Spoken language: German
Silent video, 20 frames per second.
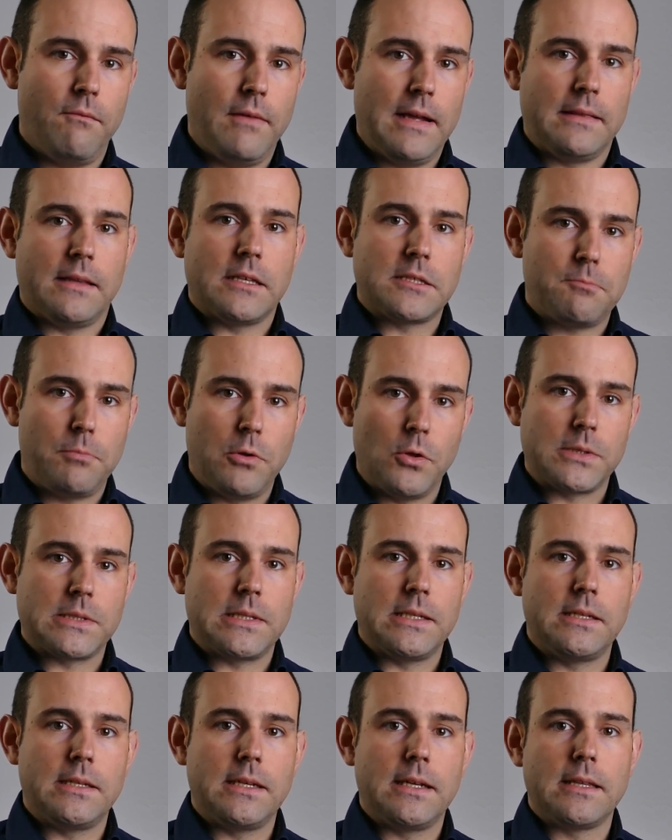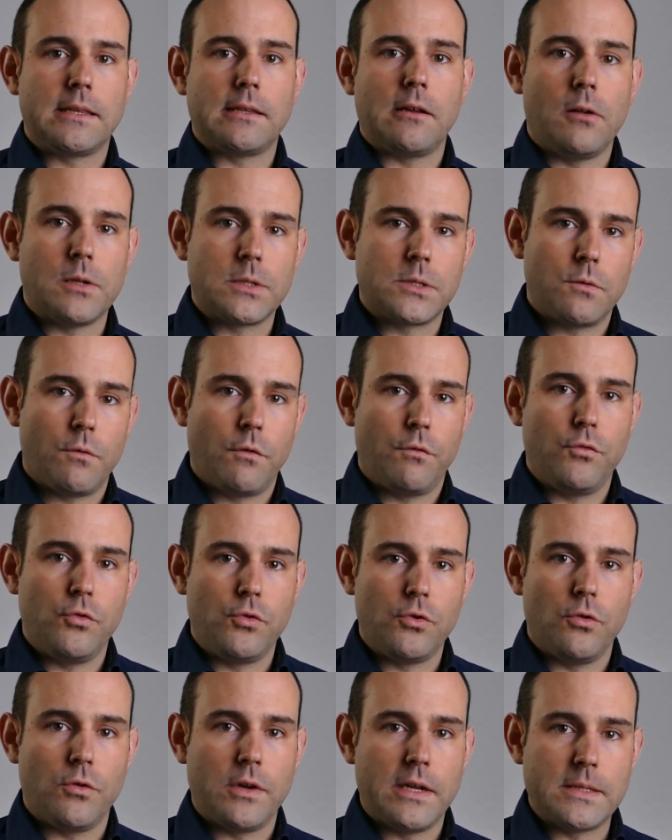wenn das plötzlich digital zur
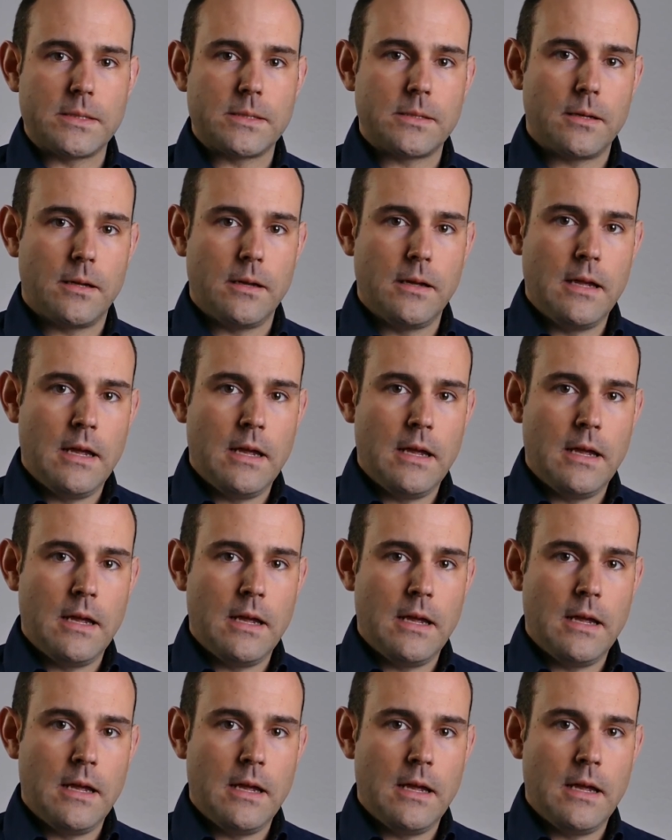Verfügung ist?